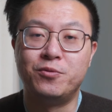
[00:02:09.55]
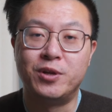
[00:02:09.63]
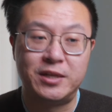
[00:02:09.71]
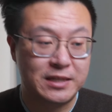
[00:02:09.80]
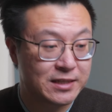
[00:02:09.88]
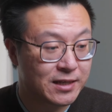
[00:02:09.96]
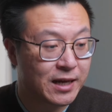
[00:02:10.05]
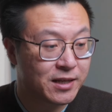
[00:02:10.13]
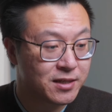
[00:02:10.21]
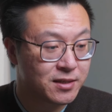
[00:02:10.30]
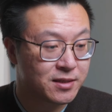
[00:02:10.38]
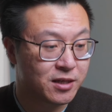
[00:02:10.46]
我理解他的
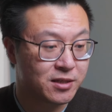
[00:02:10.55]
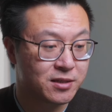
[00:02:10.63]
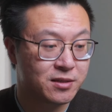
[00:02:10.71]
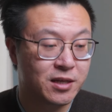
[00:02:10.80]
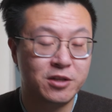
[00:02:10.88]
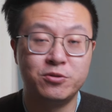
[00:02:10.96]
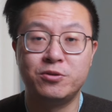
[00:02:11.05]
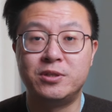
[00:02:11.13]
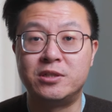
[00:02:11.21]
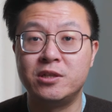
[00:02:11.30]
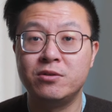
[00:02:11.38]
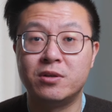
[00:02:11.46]
意思啊，意思他就已
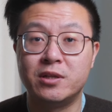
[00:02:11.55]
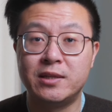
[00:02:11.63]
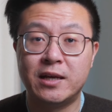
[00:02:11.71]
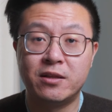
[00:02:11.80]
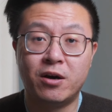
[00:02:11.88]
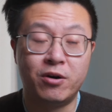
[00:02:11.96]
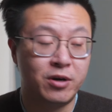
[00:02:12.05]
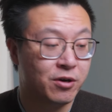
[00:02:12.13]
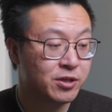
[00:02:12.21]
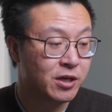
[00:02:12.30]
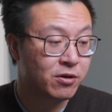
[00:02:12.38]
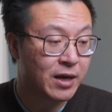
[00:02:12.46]
经有了电脑，然
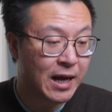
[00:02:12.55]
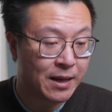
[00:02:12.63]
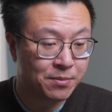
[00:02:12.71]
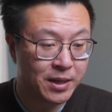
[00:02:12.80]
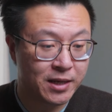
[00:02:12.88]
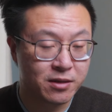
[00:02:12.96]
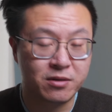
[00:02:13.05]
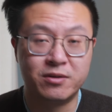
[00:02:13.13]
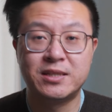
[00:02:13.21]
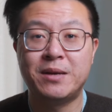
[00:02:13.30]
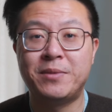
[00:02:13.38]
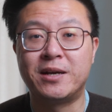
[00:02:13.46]
后也有了 iPad， 然后
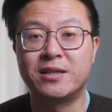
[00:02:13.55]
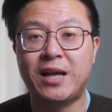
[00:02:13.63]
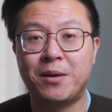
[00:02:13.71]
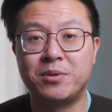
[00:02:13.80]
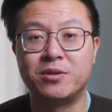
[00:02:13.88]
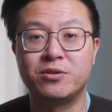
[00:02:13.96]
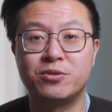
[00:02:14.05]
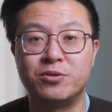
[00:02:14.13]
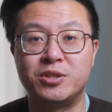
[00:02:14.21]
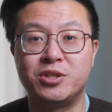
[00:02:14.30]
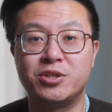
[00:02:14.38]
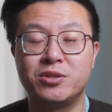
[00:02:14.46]
再买个大屏的手
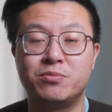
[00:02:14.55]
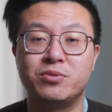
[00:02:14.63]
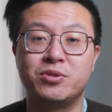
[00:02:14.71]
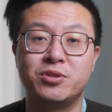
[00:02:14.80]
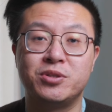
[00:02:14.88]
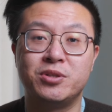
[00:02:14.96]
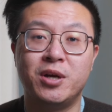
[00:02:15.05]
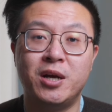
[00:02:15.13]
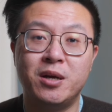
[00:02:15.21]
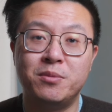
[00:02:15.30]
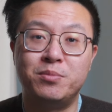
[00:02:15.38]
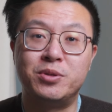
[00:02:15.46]
机，是不是
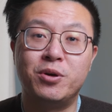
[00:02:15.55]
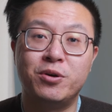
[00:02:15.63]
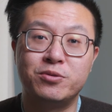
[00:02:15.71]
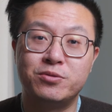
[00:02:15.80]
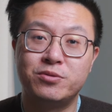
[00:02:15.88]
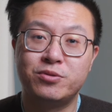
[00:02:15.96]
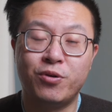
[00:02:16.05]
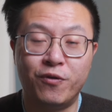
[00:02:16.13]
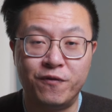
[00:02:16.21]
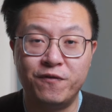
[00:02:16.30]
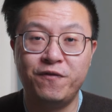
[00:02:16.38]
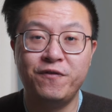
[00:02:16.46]
比较
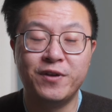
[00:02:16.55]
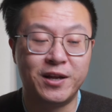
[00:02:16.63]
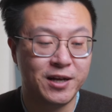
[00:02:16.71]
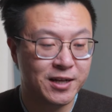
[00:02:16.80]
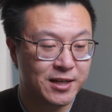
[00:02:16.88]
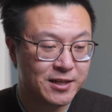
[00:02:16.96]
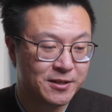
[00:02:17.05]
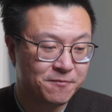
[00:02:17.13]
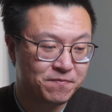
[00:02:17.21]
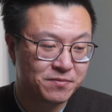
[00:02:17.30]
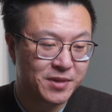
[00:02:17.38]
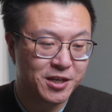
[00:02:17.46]
重复了？
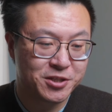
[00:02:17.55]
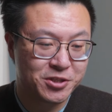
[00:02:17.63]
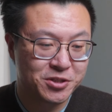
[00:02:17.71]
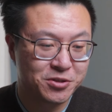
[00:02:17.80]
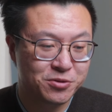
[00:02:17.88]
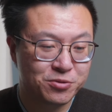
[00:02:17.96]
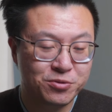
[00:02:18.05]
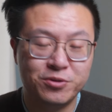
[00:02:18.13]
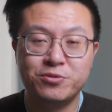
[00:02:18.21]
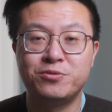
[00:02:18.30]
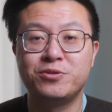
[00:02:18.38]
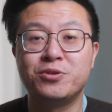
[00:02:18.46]
那其实说
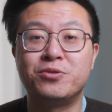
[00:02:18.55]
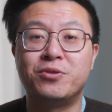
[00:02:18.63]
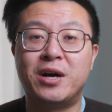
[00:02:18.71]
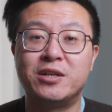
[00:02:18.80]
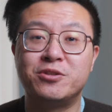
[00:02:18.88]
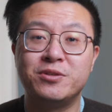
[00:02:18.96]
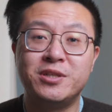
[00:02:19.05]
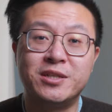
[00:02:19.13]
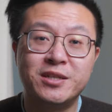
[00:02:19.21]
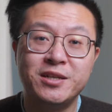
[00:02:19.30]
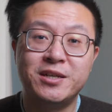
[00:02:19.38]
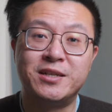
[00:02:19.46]
需求的话，只有你
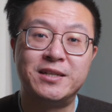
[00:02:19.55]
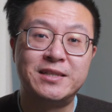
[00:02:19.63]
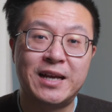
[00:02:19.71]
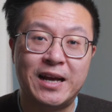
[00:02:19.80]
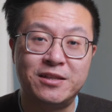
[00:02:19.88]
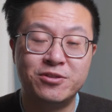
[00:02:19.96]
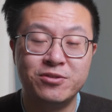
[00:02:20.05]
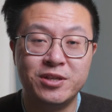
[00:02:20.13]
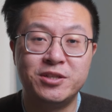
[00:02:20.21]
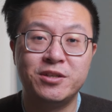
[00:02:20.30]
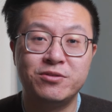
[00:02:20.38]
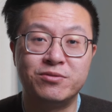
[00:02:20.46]
个人才最
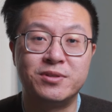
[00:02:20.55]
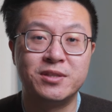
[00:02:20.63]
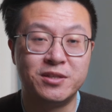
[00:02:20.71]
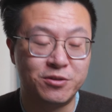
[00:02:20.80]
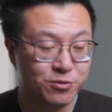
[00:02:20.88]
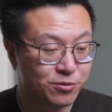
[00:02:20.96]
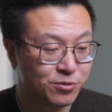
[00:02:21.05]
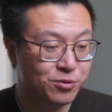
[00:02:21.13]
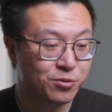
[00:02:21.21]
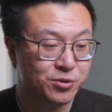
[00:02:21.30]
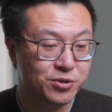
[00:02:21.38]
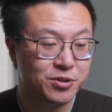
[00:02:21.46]
清楚自己的需
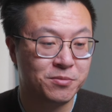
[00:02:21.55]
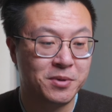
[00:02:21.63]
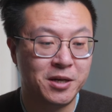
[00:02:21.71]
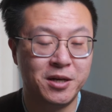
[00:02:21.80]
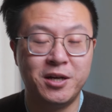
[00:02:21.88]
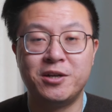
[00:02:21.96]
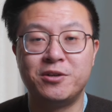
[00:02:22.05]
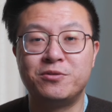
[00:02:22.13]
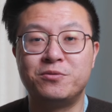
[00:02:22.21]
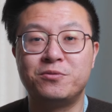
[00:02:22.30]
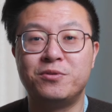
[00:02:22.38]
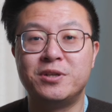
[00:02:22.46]
求是什么。
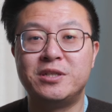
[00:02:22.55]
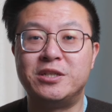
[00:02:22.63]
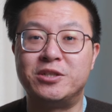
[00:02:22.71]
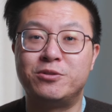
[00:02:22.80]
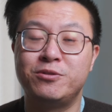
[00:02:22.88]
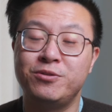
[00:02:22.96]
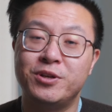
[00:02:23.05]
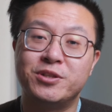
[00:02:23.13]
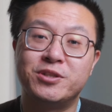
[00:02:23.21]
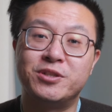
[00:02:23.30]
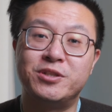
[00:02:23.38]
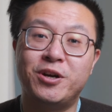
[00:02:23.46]
如果你确
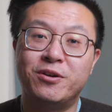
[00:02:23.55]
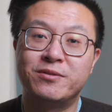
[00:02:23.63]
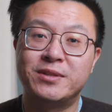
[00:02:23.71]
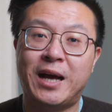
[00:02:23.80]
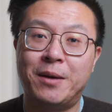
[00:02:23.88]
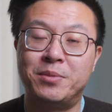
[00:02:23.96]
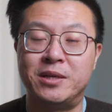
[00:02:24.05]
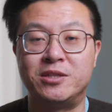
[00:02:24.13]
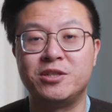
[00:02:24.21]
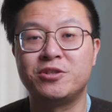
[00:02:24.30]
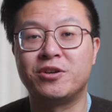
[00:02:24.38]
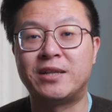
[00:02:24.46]
实要大屏，
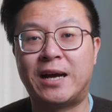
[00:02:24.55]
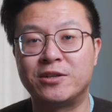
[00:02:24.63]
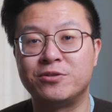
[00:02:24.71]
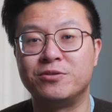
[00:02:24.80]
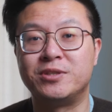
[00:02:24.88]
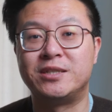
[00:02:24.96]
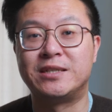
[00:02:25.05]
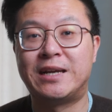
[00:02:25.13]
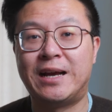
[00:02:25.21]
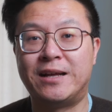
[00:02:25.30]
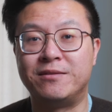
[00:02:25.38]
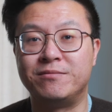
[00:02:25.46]
经常拿手机
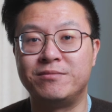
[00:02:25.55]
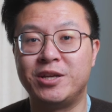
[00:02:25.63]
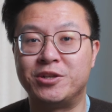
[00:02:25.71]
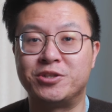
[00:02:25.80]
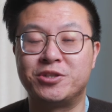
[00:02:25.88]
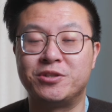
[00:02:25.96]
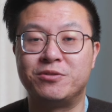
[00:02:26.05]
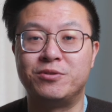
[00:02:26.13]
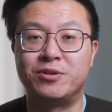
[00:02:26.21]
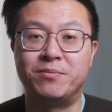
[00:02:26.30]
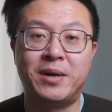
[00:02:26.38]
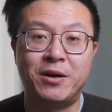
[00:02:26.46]
看电视或
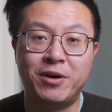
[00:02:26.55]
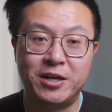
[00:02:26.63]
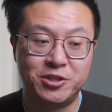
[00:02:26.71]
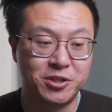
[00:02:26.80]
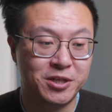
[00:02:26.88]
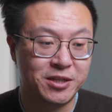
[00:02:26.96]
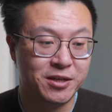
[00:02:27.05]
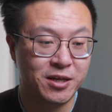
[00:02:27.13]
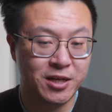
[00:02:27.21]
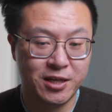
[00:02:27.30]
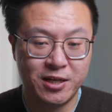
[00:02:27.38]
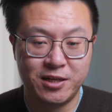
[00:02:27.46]
者漫画之类的，
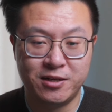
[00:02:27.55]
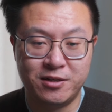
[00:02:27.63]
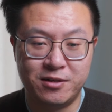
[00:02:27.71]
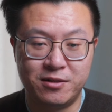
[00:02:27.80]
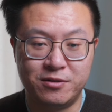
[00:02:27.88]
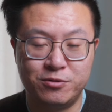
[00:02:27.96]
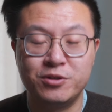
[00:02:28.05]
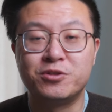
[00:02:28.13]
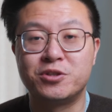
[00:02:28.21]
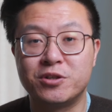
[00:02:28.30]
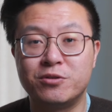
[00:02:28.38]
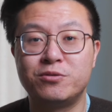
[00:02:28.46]
呃，确实
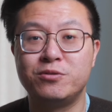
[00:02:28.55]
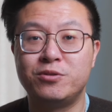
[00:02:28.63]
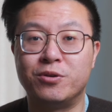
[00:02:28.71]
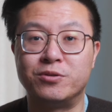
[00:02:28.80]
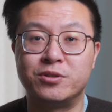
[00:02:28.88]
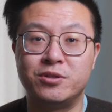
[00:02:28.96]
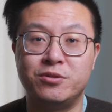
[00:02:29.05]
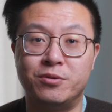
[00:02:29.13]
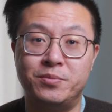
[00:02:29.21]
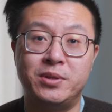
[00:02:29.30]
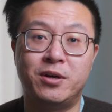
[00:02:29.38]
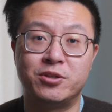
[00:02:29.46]
是个需求，是有
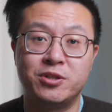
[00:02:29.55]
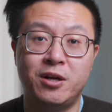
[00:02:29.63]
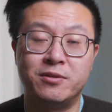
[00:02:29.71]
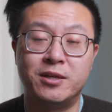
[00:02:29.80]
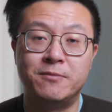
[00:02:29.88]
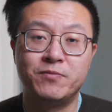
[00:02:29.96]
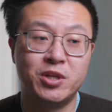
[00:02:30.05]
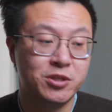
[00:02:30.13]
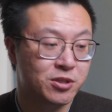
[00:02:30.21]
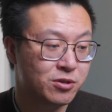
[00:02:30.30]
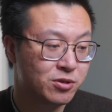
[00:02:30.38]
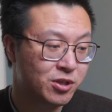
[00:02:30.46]
必要上的。但
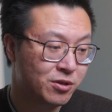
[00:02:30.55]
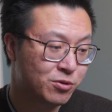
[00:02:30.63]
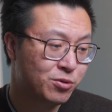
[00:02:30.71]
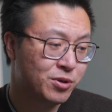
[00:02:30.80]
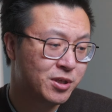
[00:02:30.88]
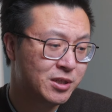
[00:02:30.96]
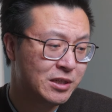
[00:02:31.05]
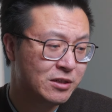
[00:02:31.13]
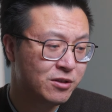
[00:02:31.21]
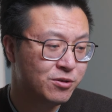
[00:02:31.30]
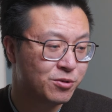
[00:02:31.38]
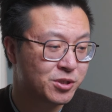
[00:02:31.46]
是像你说的，你已
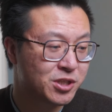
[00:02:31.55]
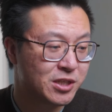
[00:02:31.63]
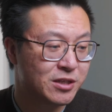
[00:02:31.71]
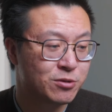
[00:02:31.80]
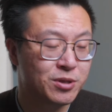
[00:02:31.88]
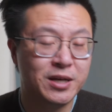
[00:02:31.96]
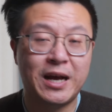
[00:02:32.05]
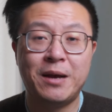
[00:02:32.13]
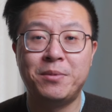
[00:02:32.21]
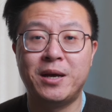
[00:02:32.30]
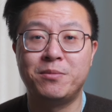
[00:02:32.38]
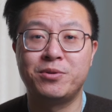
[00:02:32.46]
经有十一寸
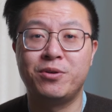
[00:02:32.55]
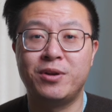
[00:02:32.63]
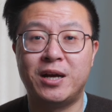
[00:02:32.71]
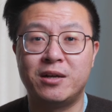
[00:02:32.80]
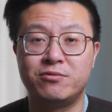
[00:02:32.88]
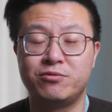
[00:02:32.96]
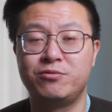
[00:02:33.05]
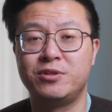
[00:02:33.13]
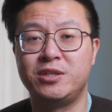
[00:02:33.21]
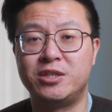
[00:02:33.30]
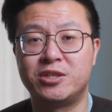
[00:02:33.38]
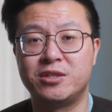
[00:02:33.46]
iPad Pro 了，如果
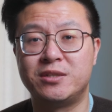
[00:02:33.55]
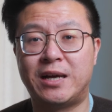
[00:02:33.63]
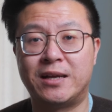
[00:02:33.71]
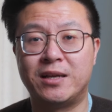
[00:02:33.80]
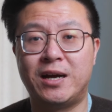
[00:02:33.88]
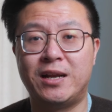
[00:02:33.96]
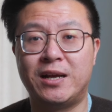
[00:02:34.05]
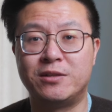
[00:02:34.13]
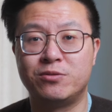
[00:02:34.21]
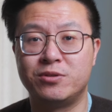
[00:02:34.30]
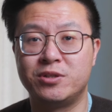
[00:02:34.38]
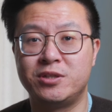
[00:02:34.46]
你是拿它来
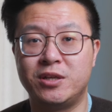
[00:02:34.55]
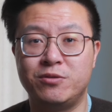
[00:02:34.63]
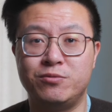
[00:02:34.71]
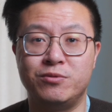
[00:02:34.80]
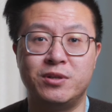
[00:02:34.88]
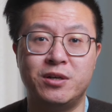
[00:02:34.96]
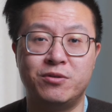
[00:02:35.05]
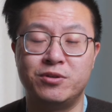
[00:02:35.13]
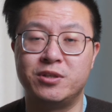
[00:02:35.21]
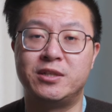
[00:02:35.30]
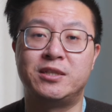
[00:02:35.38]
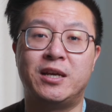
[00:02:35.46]
做这些娱乐或
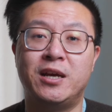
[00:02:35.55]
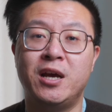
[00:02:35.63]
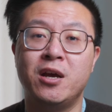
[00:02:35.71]
者一些